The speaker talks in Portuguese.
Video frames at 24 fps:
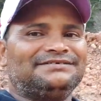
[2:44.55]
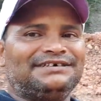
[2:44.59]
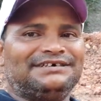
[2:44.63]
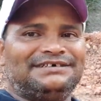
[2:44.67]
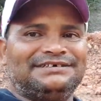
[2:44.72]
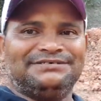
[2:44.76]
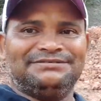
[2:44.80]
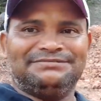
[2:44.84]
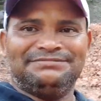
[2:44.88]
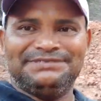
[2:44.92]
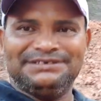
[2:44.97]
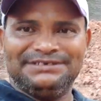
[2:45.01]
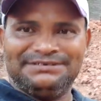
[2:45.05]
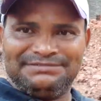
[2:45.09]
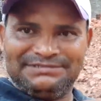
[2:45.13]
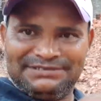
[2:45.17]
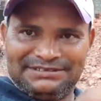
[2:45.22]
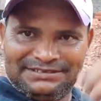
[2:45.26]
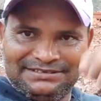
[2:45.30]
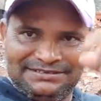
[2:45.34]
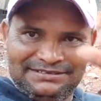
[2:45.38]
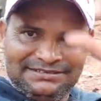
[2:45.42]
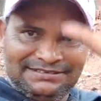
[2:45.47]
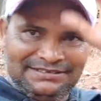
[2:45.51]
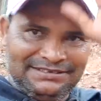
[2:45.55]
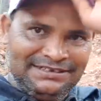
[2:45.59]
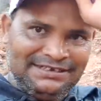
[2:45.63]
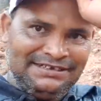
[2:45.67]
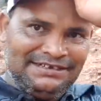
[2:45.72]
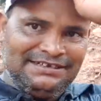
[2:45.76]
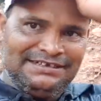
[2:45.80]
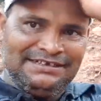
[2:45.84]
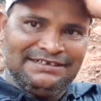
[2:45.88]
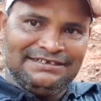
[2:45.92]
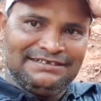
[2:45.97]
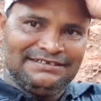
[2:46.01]
É eu mesmo que,
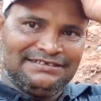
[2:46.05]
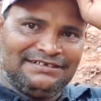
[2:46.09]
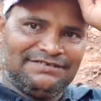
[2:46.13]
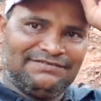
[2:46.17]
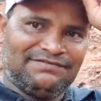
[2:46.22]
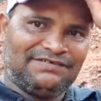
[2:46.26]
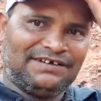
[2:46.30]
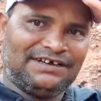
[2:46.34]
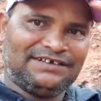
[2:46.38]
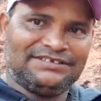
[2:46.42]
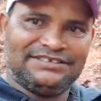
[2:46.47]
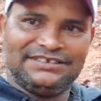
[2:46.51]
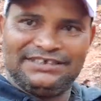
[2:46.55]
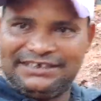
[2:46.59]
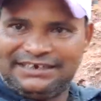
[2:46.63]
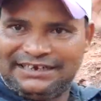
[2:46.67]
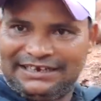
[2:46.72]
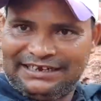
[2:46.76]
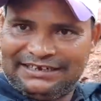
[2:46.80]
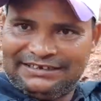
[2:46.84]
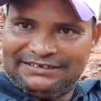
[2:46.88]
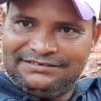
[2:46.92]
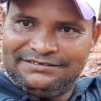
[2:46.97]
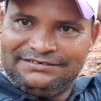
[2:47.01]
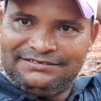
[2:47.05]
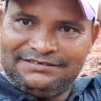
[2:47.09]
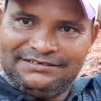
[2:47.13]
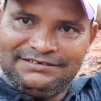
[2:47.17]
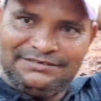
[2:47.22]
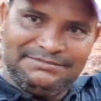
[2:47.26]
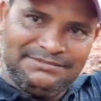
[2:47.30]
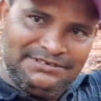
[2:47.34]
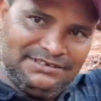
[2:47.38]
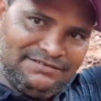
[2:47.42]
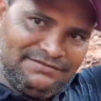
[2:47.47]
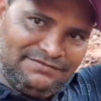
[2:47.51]
sem fazer nada, eu digo,
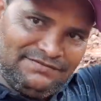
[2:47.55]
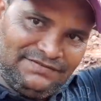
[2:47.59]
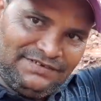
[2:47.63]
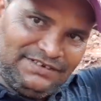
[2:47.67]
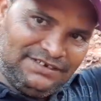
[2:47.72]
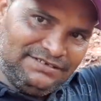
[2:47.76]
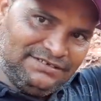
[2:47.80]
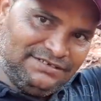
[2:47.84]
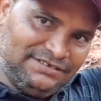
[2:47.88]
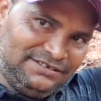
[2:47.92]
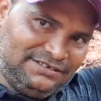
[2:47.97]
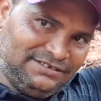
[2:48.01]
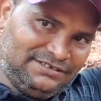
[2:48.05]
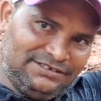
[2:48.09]
não, mãe eu faço aí.